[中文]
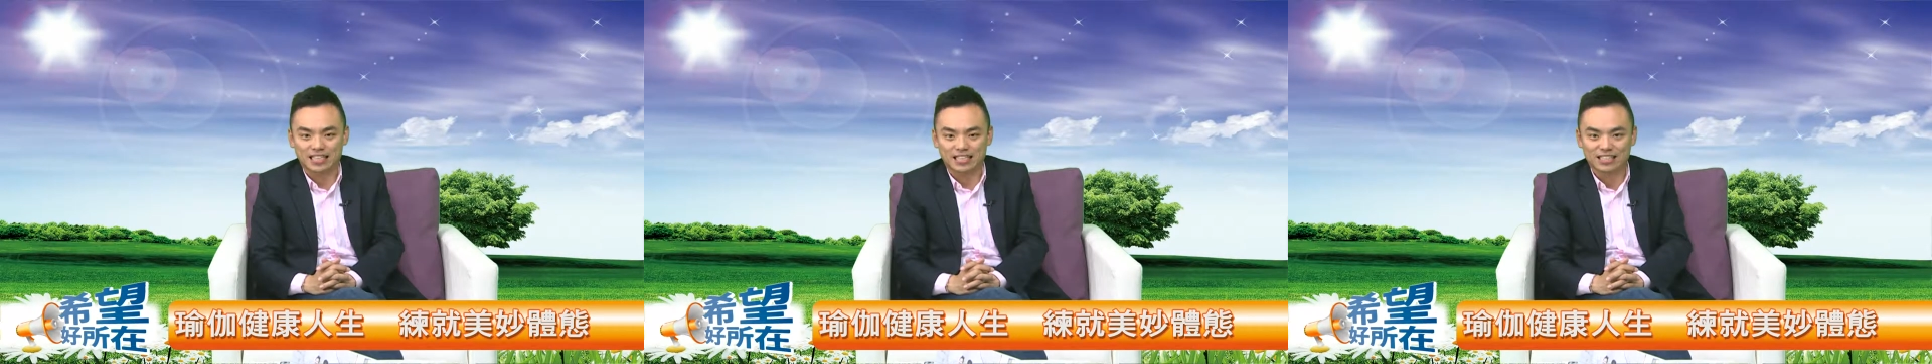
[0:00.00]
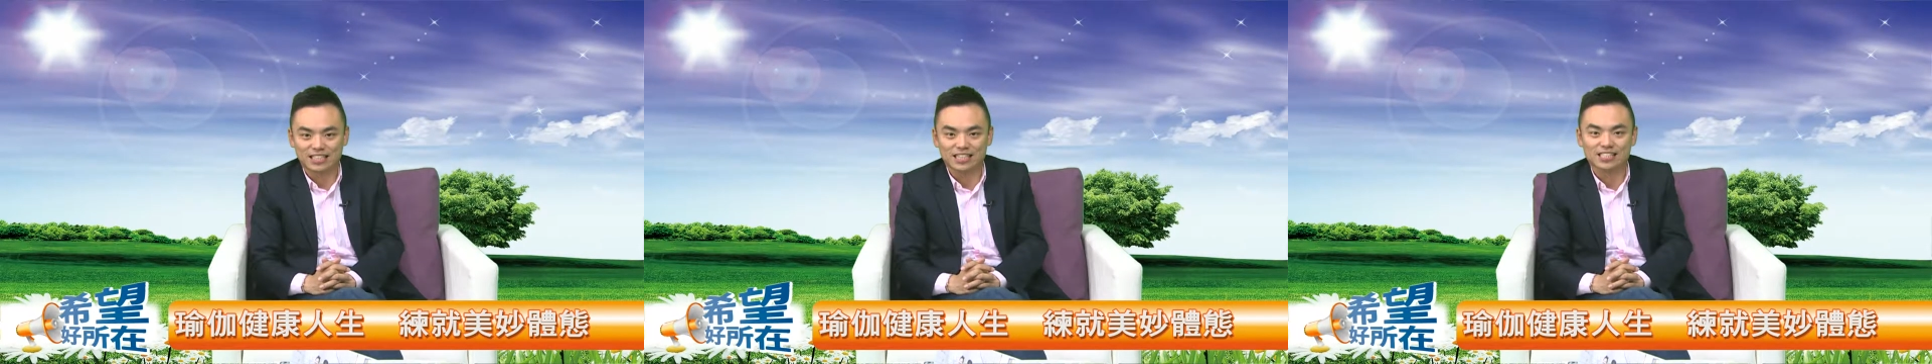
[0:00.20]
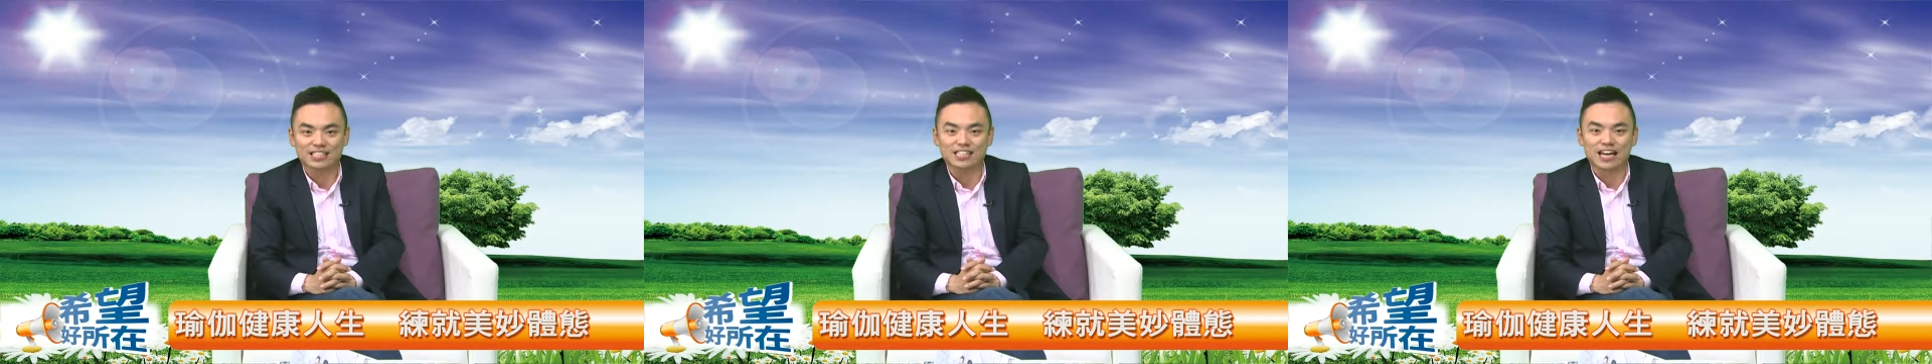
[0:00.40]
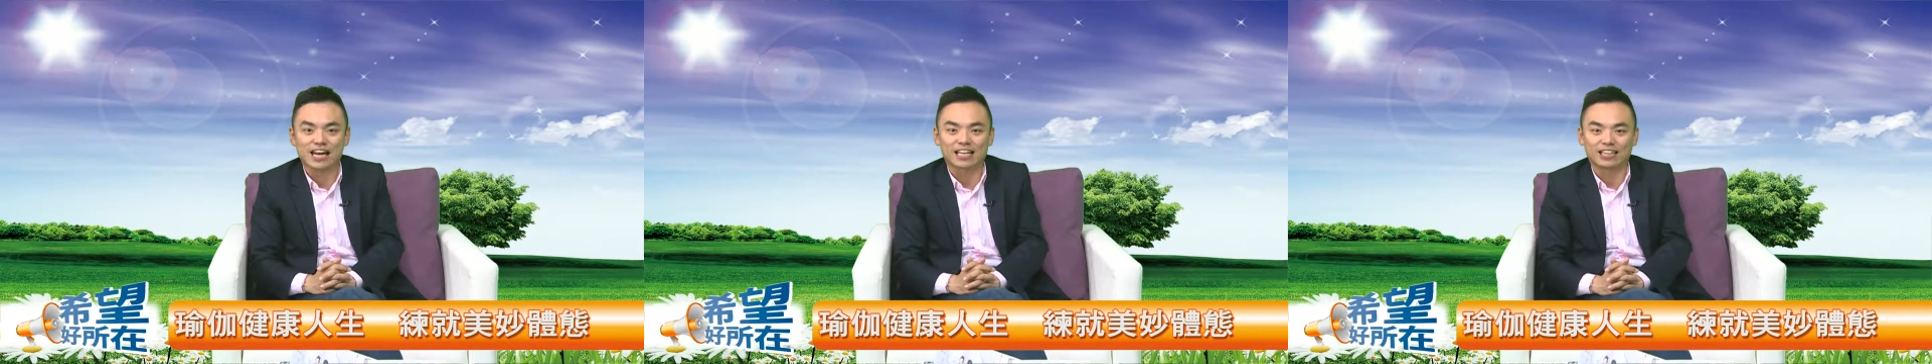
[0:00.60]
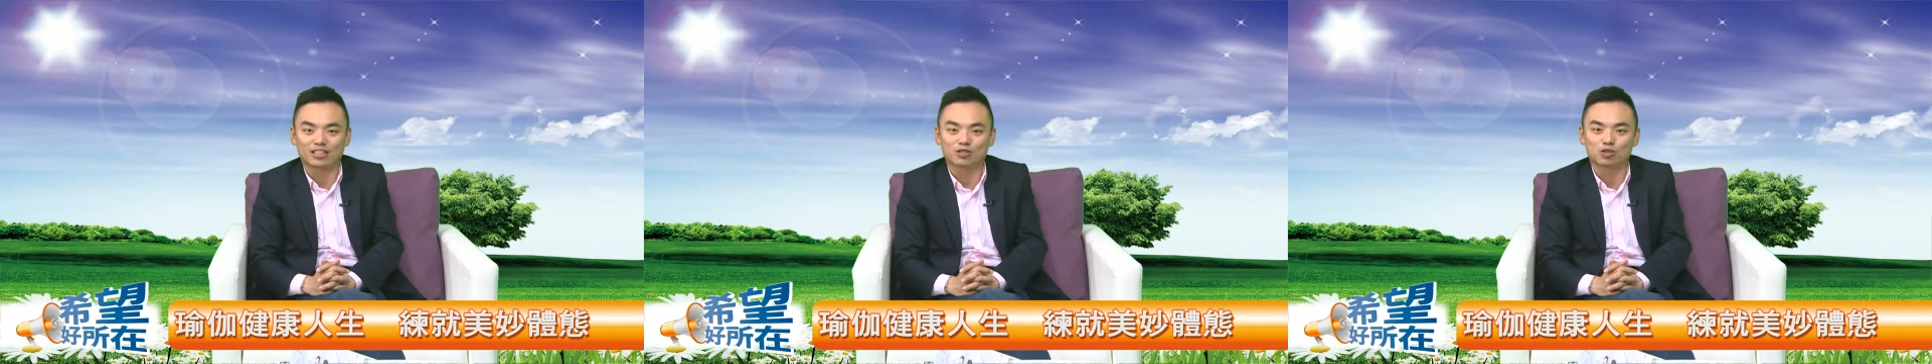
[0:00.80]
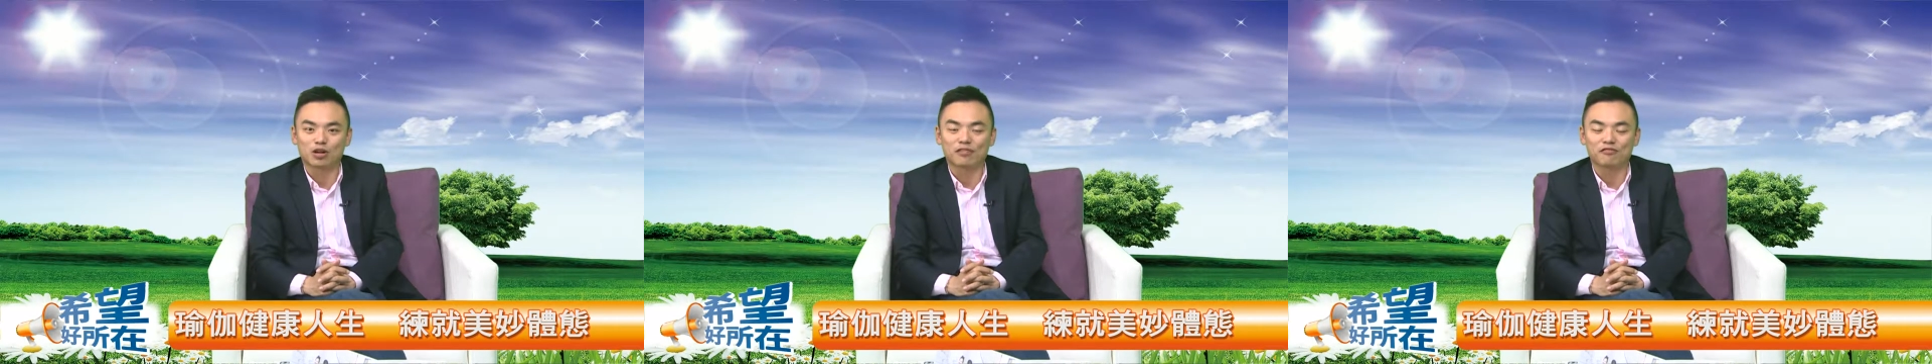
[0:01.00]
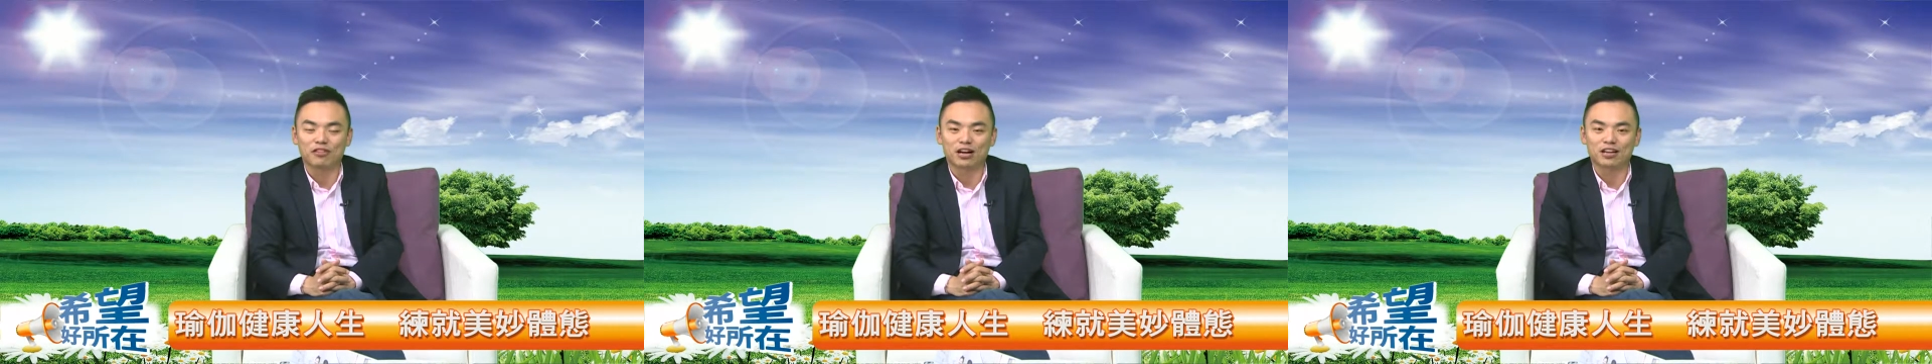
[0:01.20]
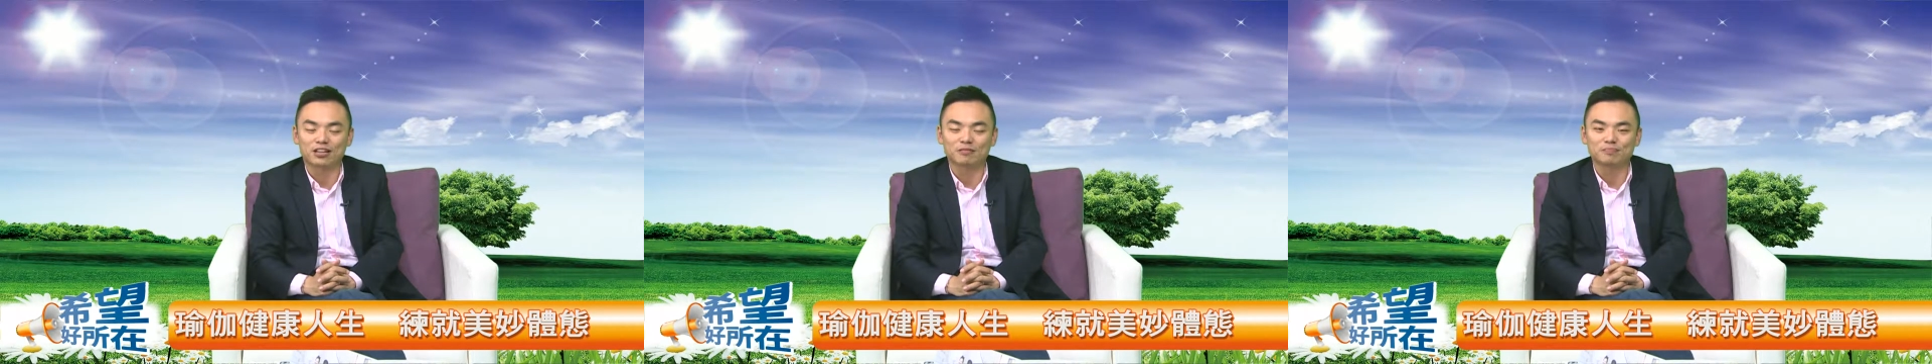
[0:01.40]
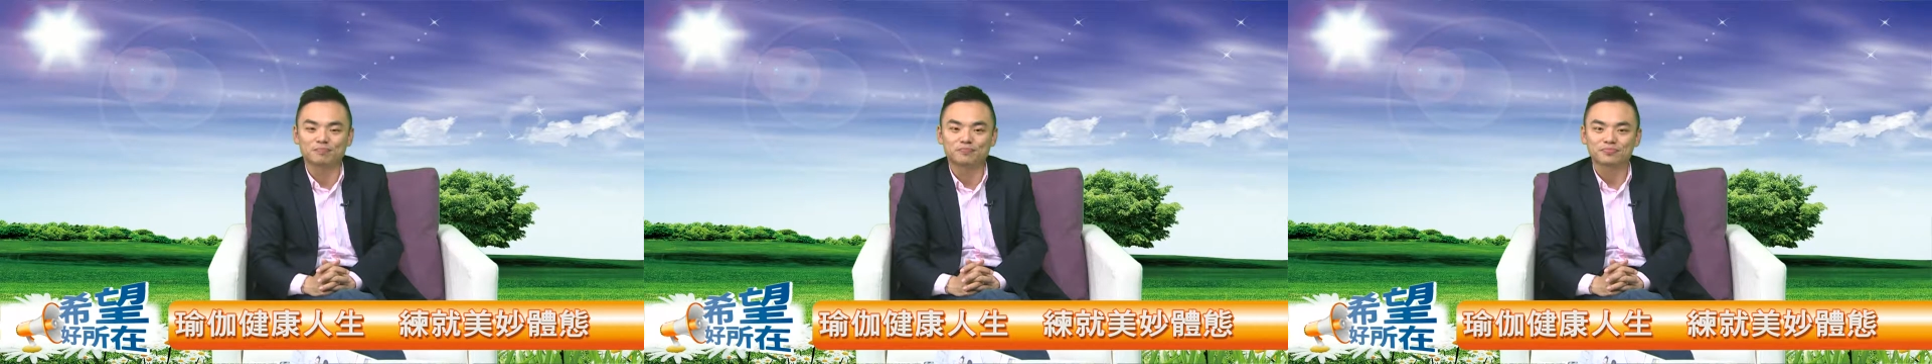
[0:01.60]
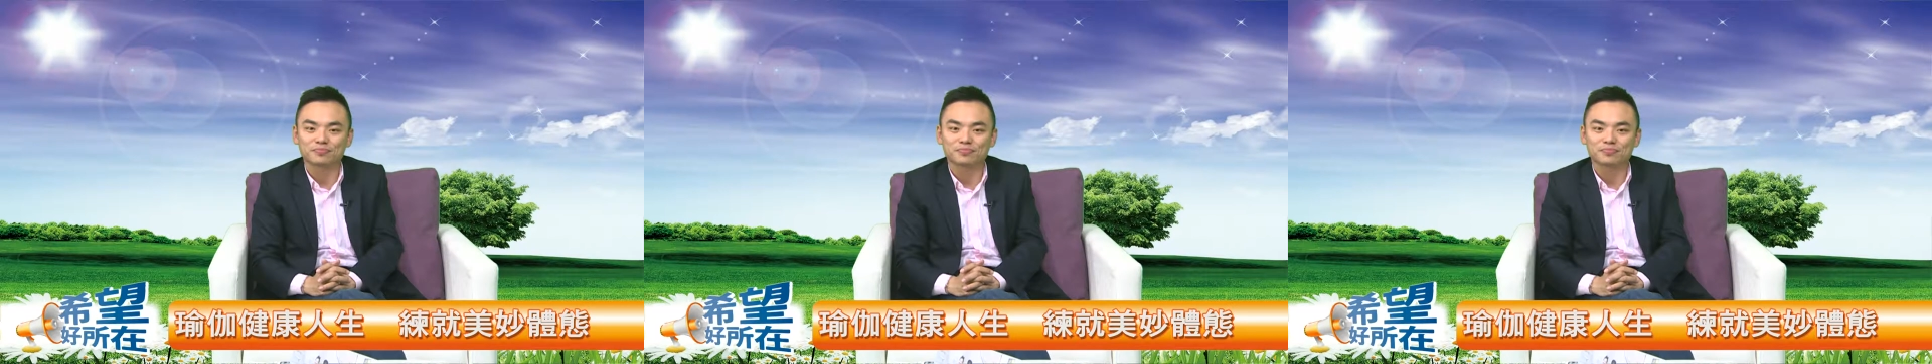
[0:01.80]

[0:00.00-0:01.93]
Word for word: 些精彩的专访呢？